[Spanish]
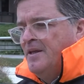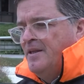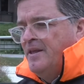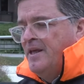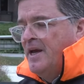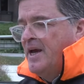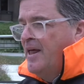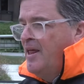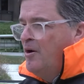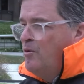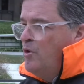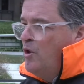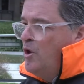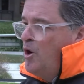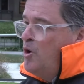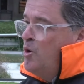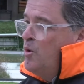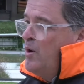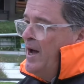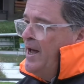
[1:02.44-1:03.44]
desde cada uno de
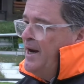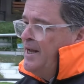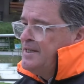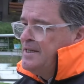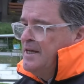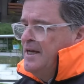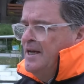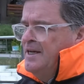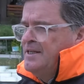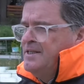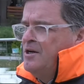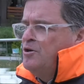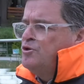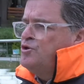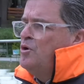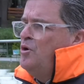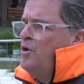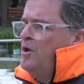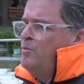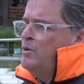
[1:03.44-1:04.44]
los lugares, ya no
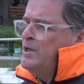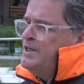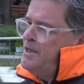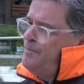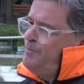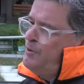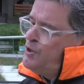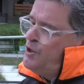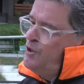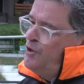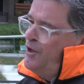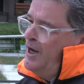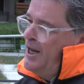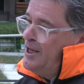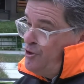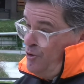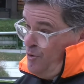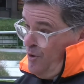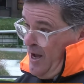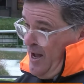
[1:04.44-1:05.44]
solo del municipio, sino de
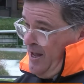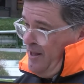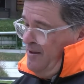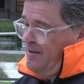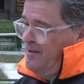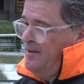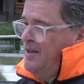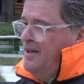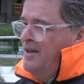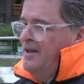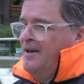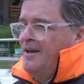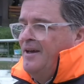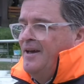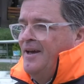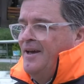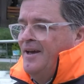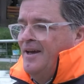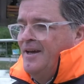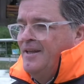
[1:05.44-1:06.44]
la ciudad.
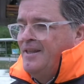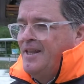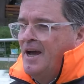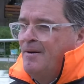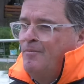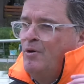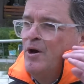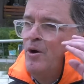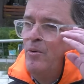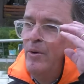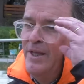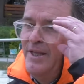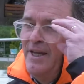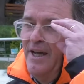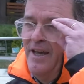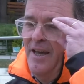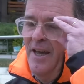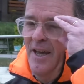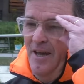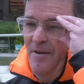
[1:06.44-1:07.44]
Eh, tengamos en
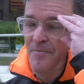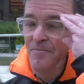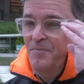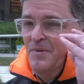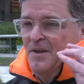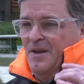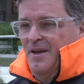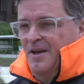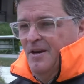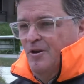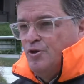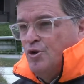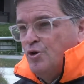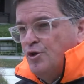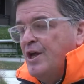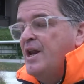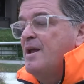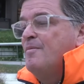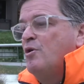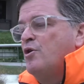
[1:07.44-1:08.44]
cuenta que
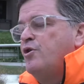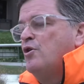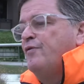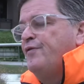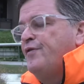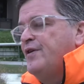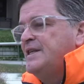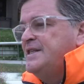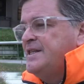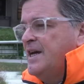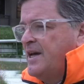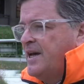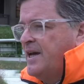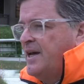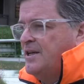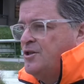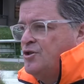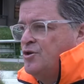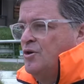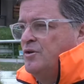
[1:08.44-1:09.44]
nosotros tenemos dos fechas
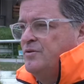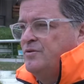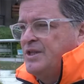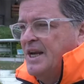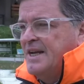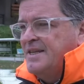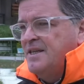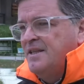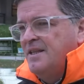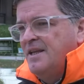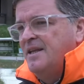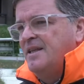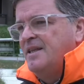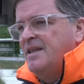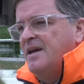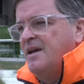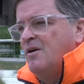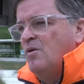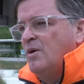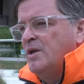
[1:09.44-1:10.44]
que son
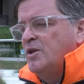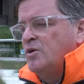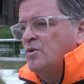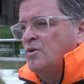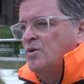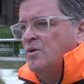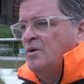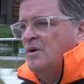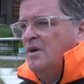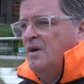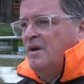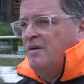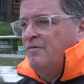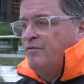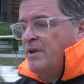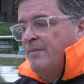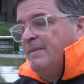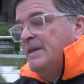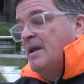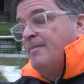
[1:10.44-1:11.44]
trascendentes en cuanto
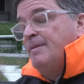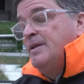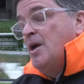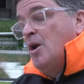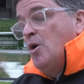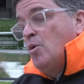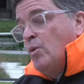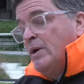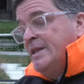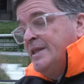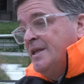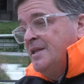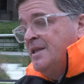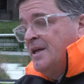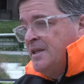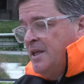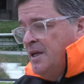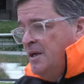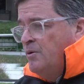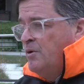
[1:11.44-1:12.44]
fundamentalmente a lo
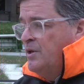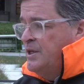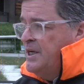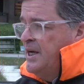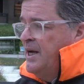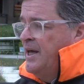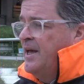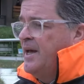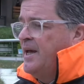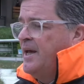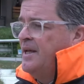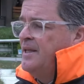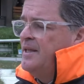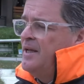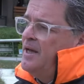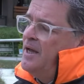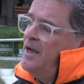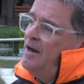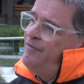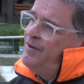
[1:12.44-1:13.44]
cuantitativo de llegada de
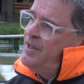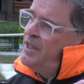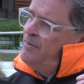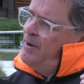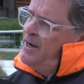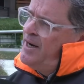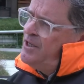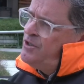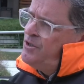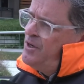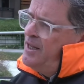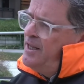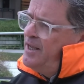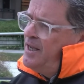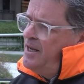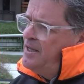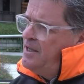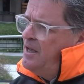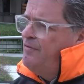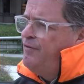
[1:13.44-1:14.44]
gente, que es el Festival Nacional de
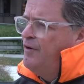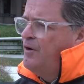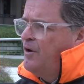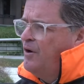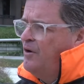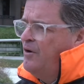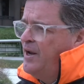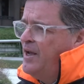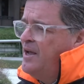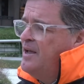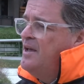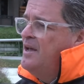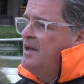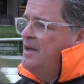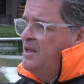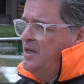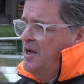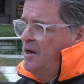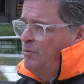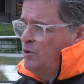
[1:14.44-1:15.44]
Jinetea y Folclore
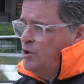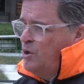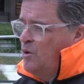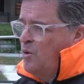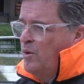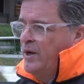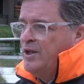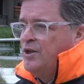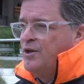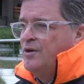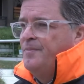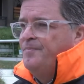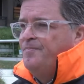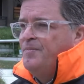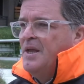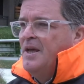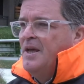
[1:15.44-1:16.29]
y el Motoencuentro,